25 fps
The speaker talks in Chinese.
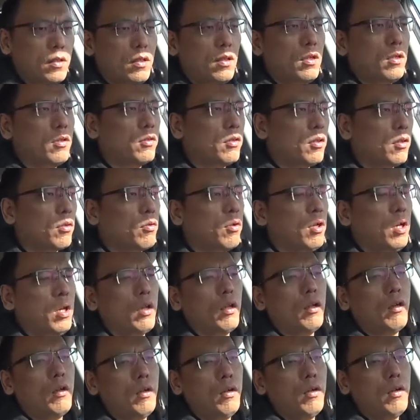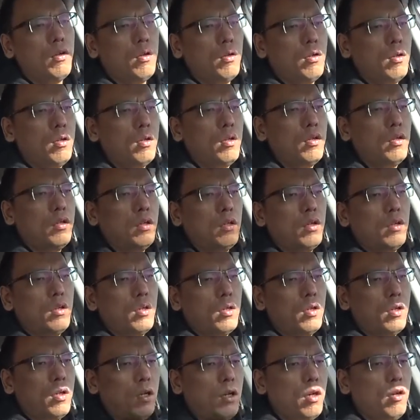有点快了。
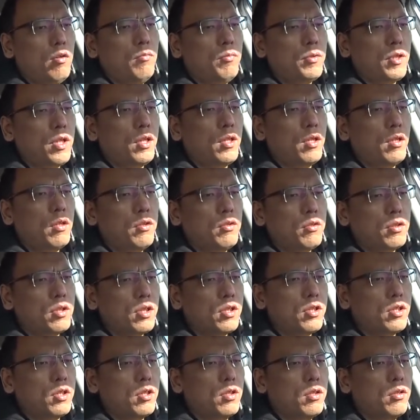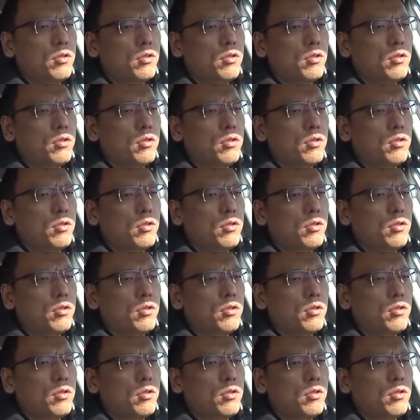好，我们给到六十七、